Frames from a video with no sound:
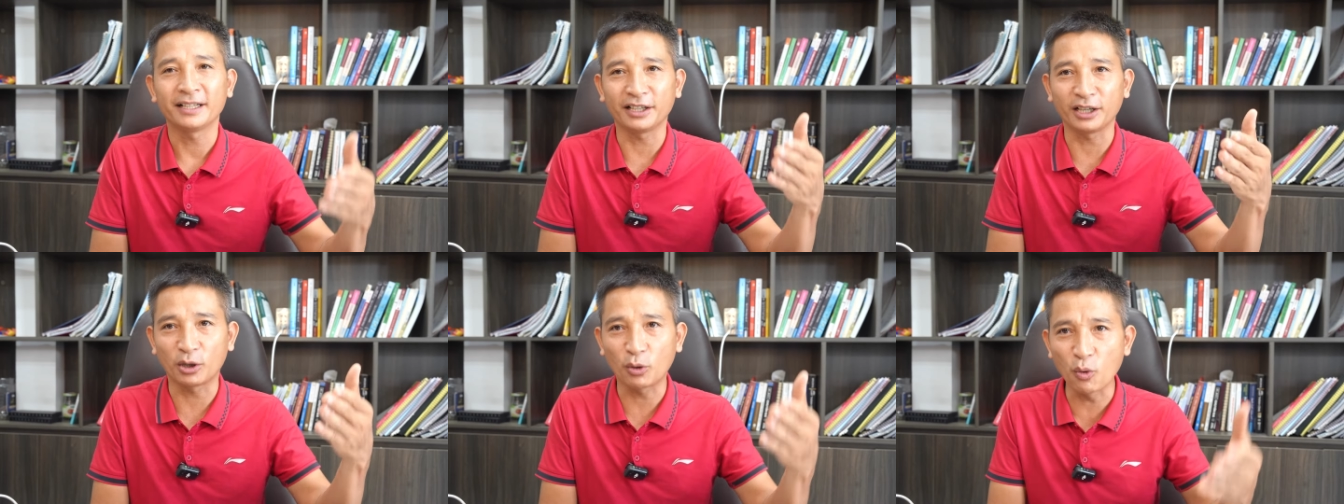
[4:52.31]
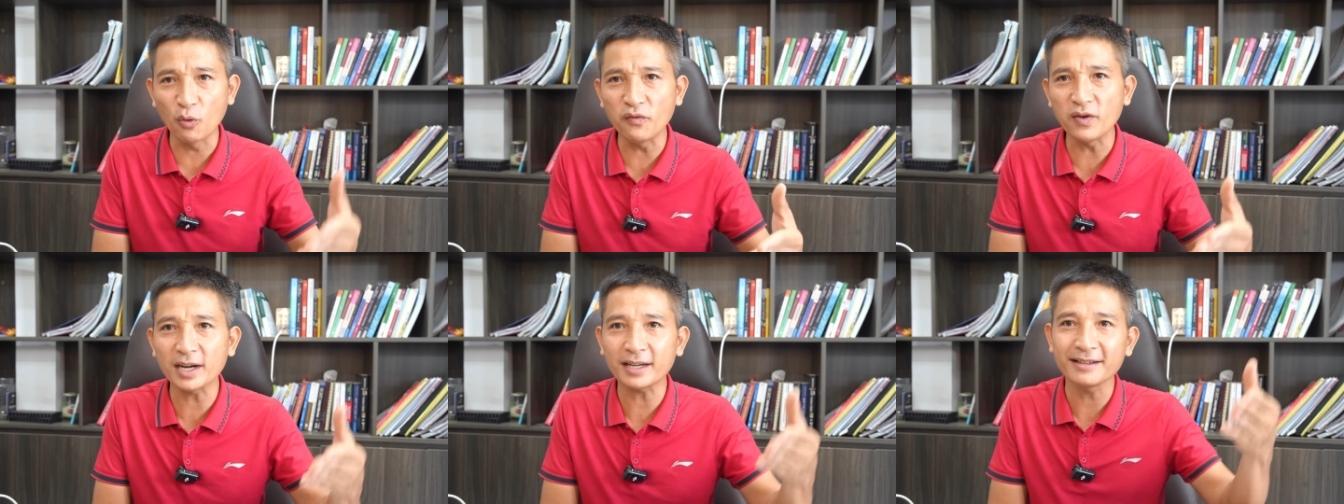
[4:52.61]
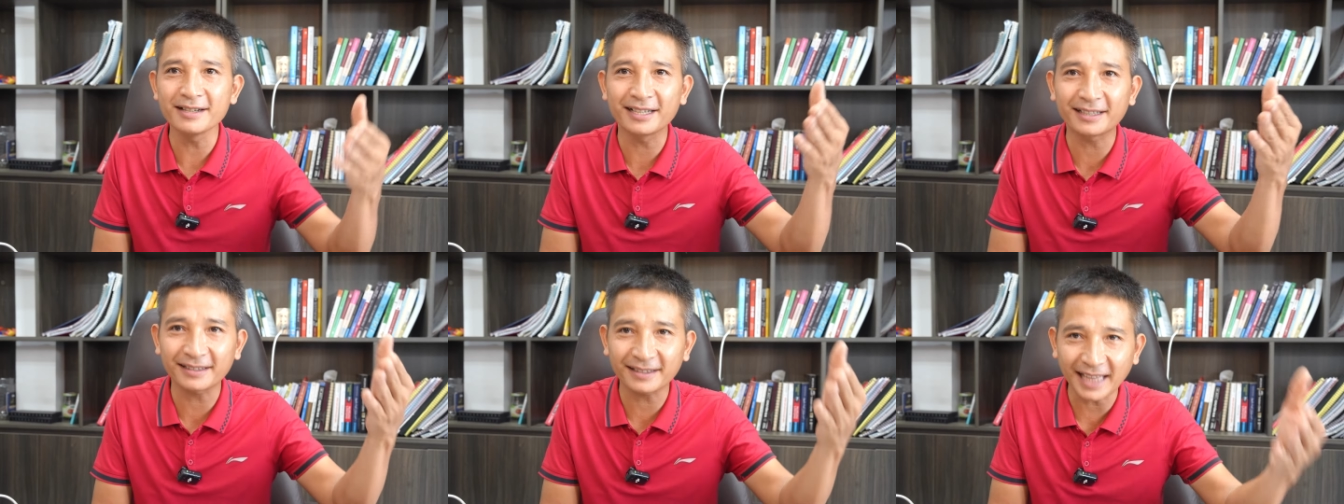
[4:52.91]
những khu
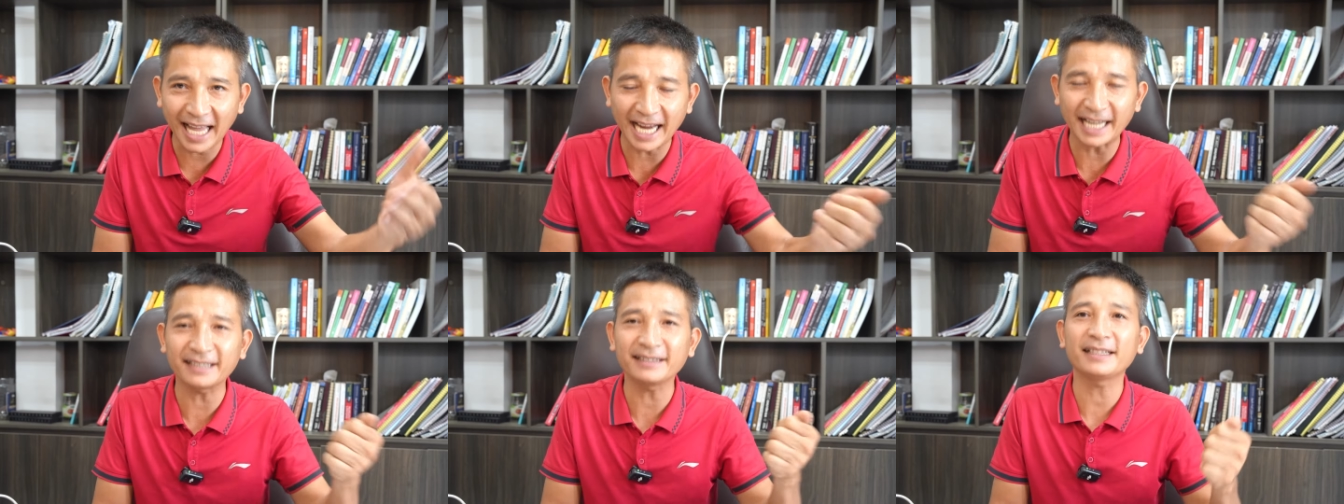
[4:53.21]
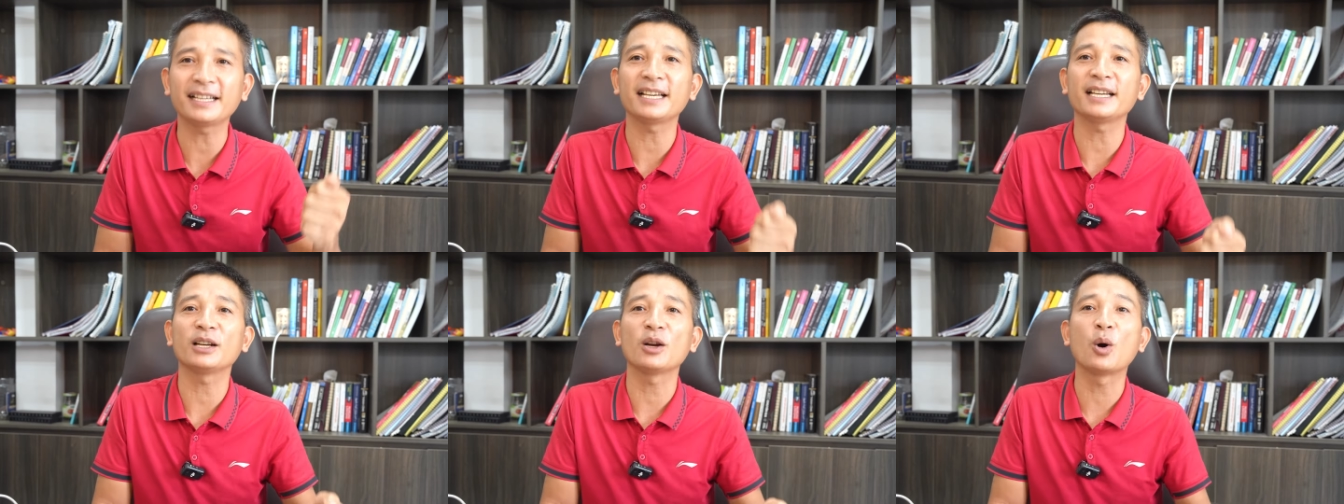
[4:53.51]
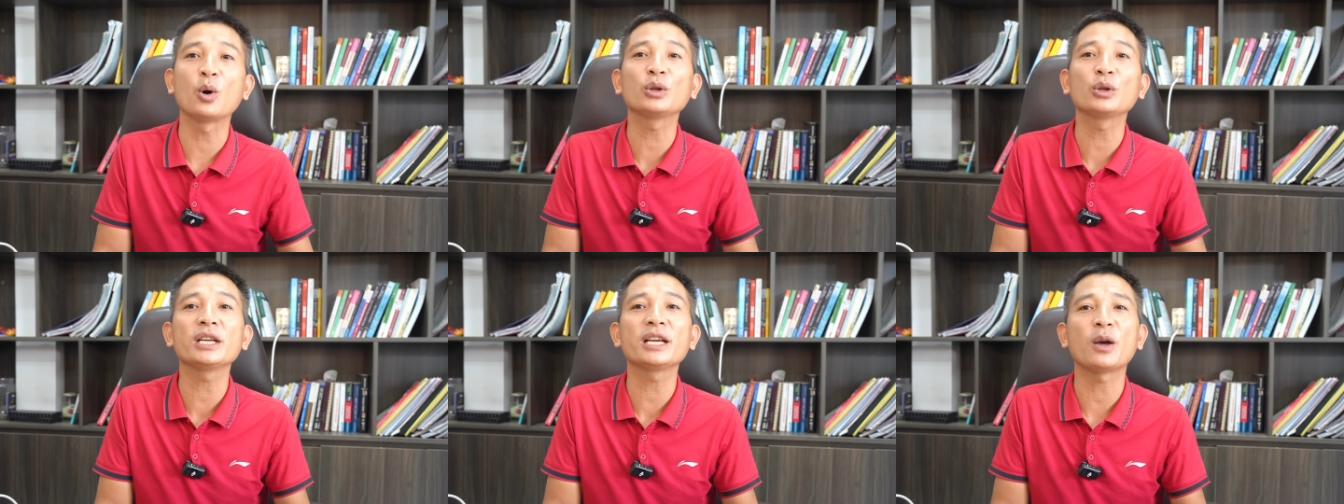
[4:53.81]
vực được thành thị
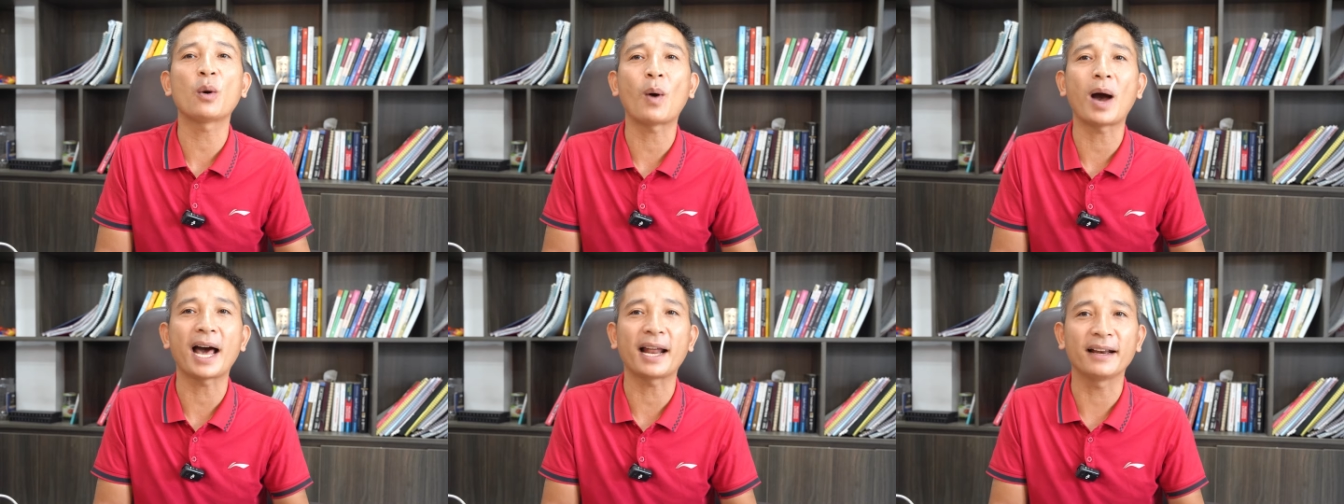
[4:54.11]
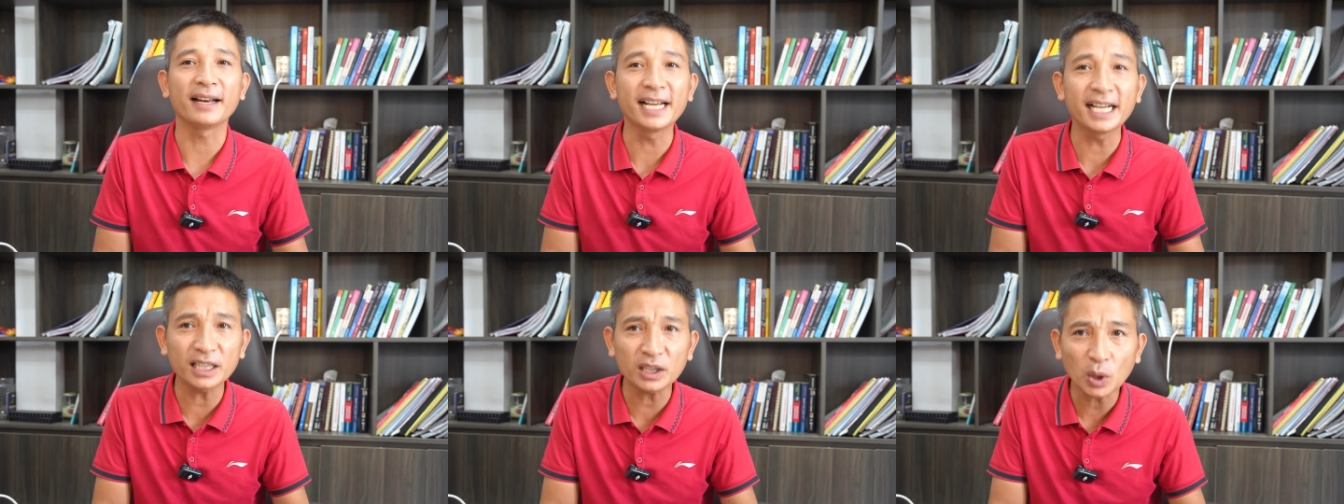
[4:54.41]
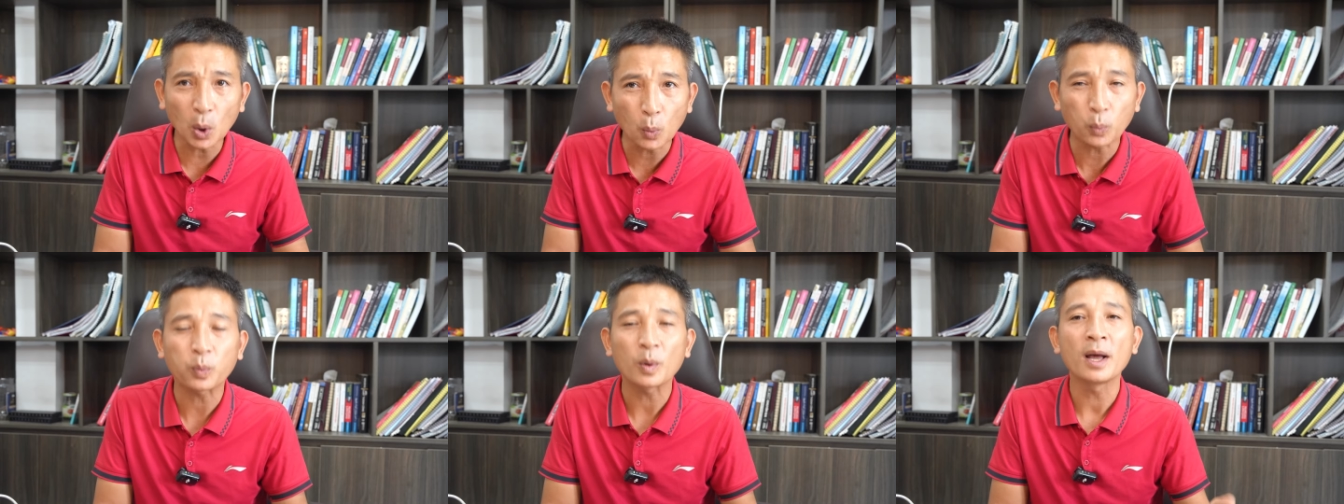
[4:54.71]
đô thị hóa liên
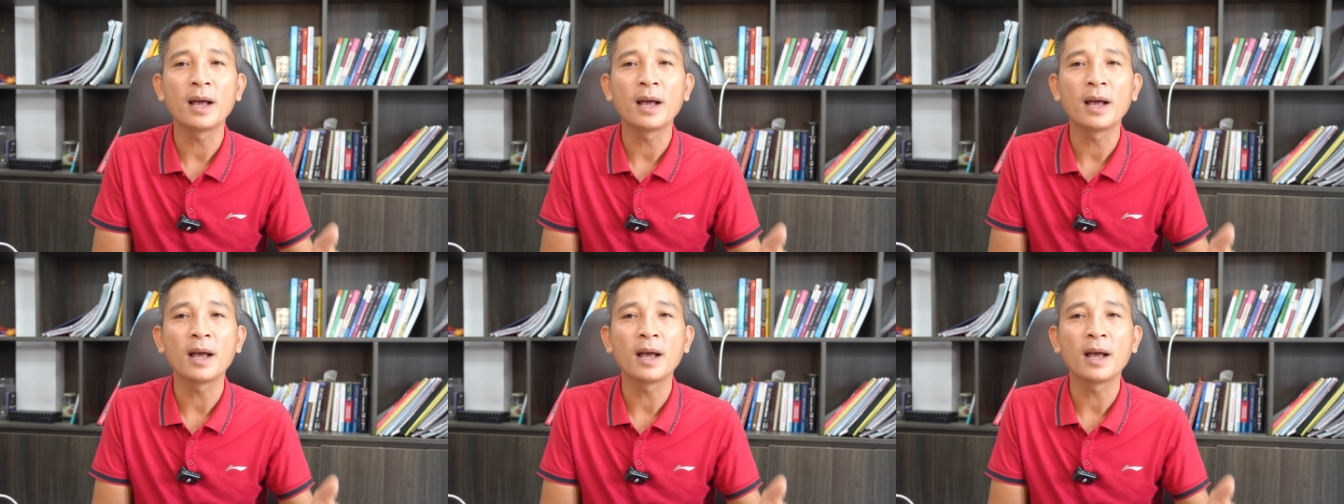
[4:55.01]
tục,